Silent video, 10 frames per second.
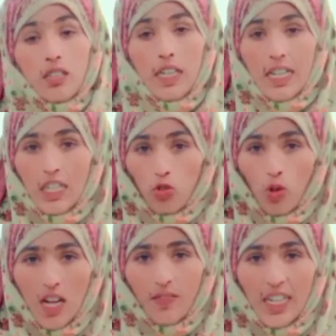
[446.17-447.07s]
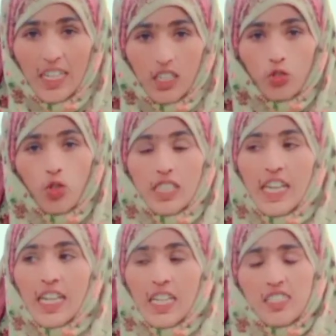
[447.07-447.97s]
आगे दुकान वाला ये सोचता
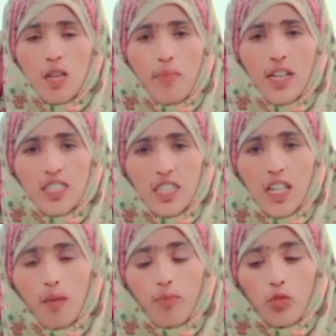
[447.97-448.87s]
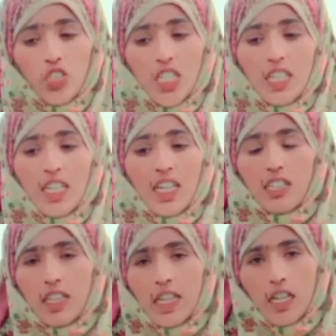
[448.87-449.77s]
है कि इसके पास इतनी पोजिशन नहीं है
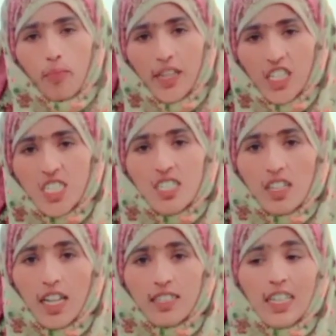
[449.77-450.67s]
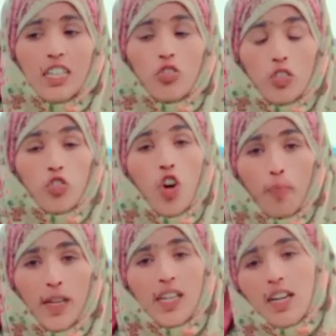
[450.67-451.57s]
कि एक रुपये की चीज़ ले सके सौ
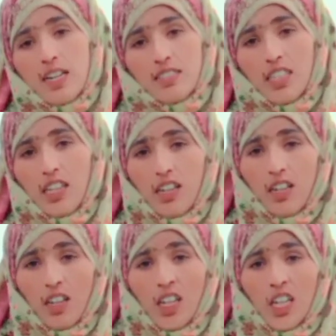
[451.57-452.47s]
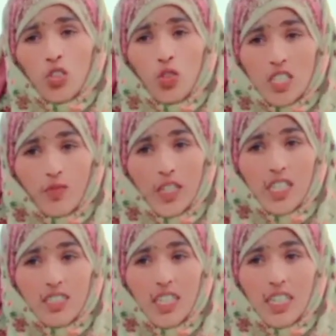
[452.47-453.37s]
रुपया ये कहाँ से देगा तो इस
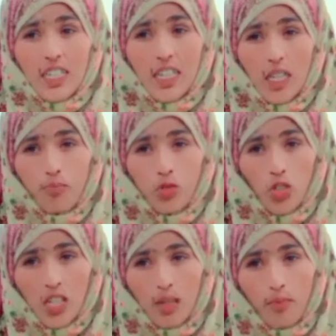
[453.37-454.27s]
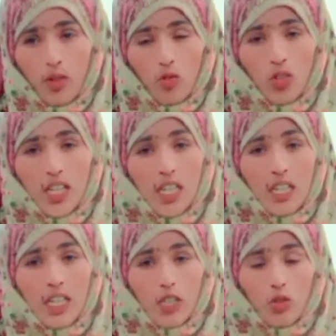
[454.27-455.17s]
वजह से गरीब जो है ना बिल्कुल ही
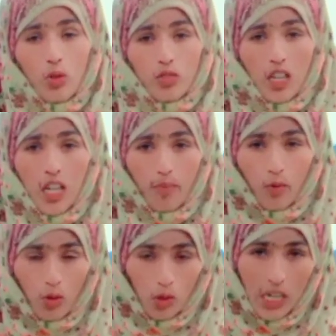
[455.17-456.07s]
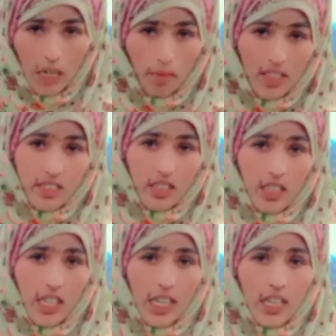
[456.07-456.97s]
ना तो गरीब को उधार मिल
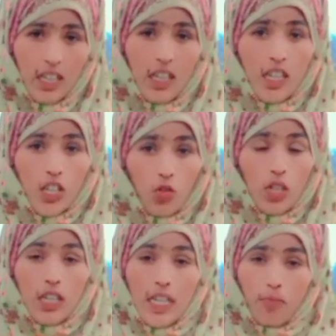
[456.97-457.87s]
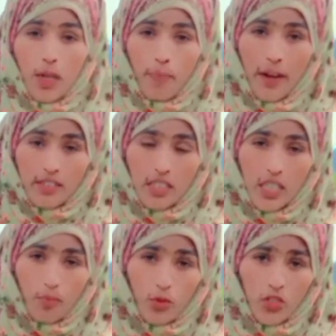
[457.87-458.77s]
सकती है क्योंकि गरीब के पास
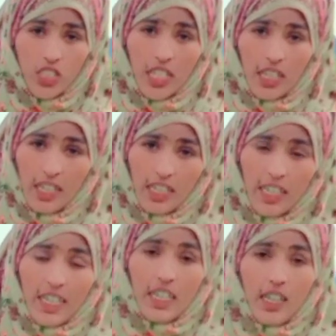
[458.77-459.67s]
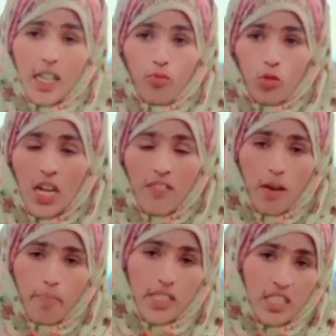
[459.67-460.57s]
इतनी पोजीशन नहीं है कि गरीब उधार
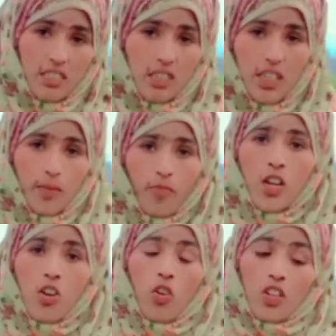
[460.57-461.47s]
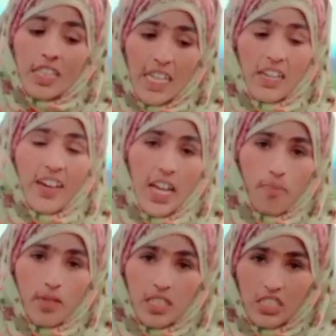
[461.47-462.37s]
वापस दे सके और देने वाला
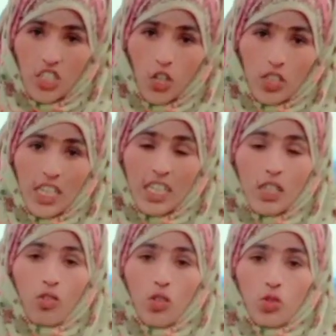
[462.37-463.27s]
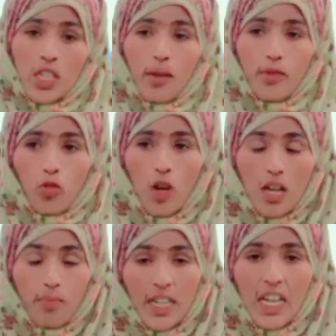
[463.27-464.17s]
भी सच्चा होता है क्योंकि उसने भी
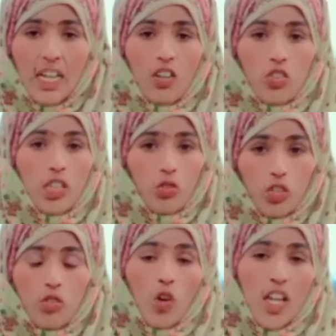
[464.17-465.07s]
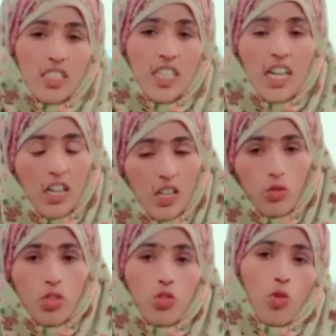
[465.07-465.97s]
दुकान में डालना होता है उसी दुकान से निकाल कर
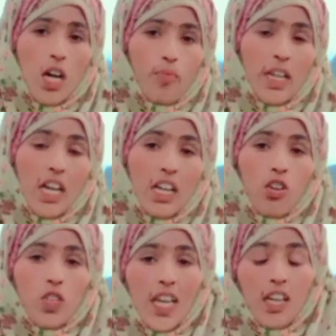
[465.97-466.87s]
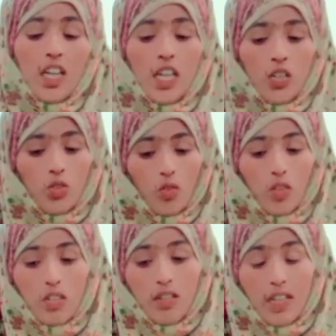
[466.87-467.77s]
उसी दुकान में डालना होता है तो
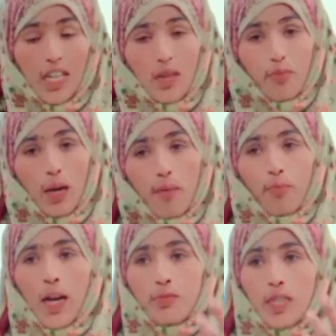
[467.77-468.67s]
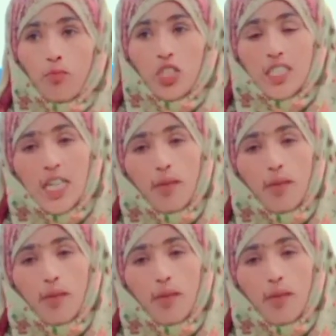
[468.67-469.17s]
गरीब अब अब सब मुझे ये